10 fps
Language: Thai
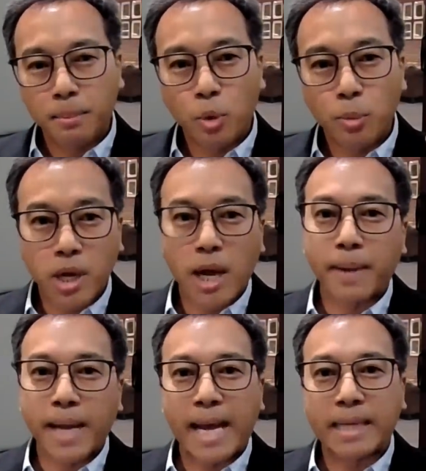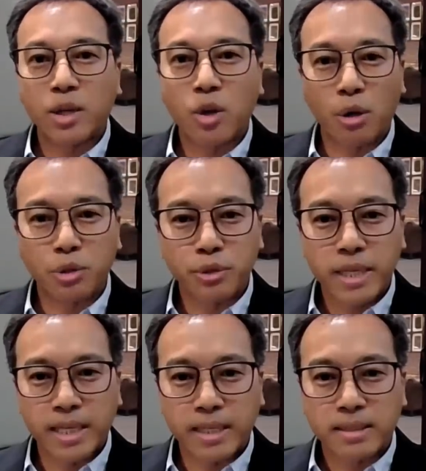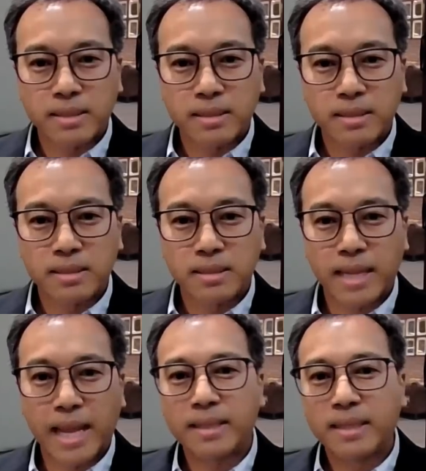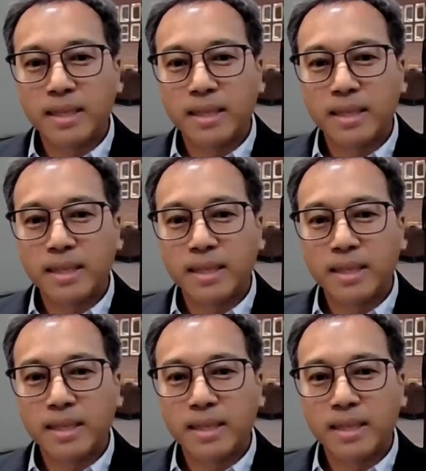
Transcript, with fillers: ผู้ประกอบการเจ้าของธุรกิจนะ